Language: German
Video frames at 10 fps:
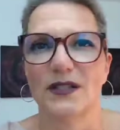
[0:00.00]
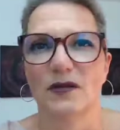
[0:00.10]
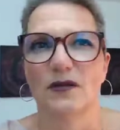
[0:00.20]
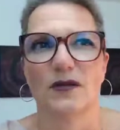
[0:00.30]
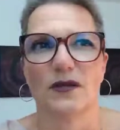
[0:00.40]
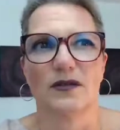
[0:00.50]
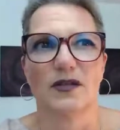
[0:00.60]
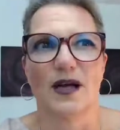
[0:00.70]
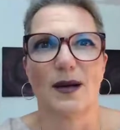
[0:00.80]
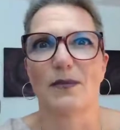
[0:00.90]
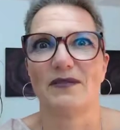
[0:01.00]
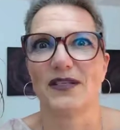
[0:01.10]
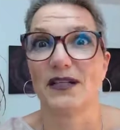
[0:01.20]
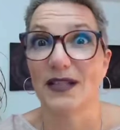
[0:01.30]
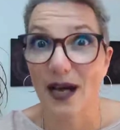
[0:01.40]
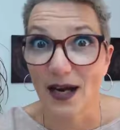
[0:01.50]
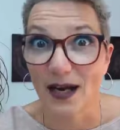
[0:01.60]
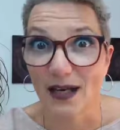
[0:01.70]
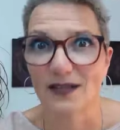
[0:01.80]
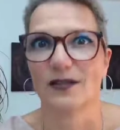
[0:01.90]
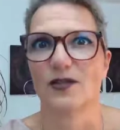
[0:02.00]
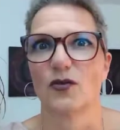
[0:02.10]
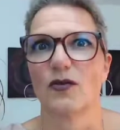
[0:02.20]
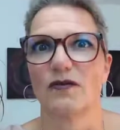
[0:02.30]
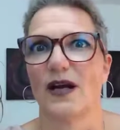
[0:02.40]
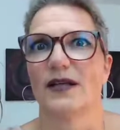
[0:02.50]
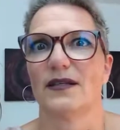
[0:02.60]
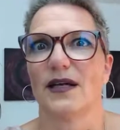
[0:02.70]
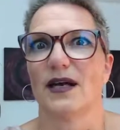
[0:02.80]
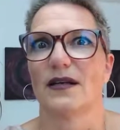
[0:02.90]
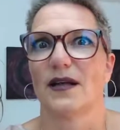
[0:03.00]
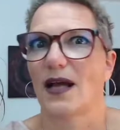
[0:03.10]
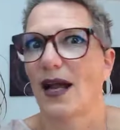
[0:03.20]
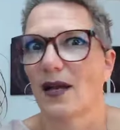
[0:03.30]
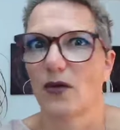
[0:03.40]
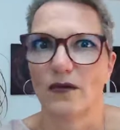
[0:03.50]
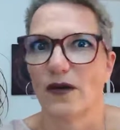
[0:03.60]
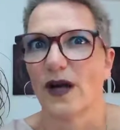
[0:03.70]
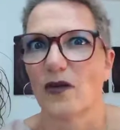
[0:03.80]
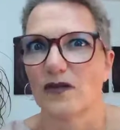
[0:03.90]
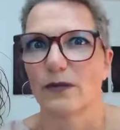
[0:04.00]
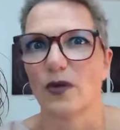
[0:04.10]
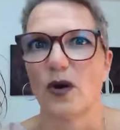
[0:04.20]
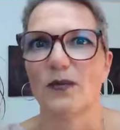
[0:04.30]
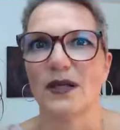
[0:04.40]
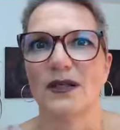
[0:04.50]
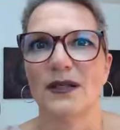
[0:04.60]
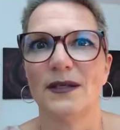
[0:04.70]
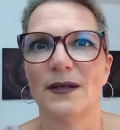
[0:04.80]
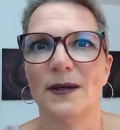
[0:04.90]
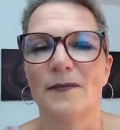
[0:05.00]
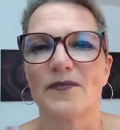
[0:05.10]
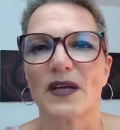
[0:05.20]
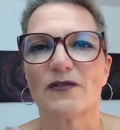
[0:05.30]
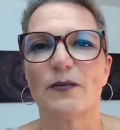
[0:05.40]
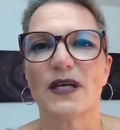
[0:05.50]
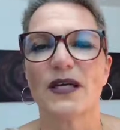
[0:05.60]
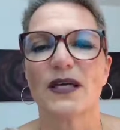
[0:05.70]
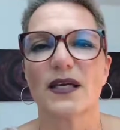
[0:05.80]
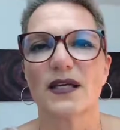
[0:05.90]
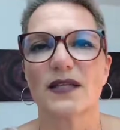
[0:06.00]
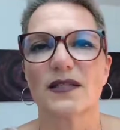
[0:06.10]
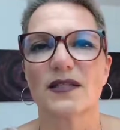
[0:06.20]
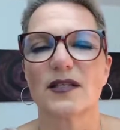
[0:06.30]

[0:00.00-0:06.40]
und habe mal wieder die A-Karte gezogen, weil ich dann kein Glück von außen bekomme. Für mich ist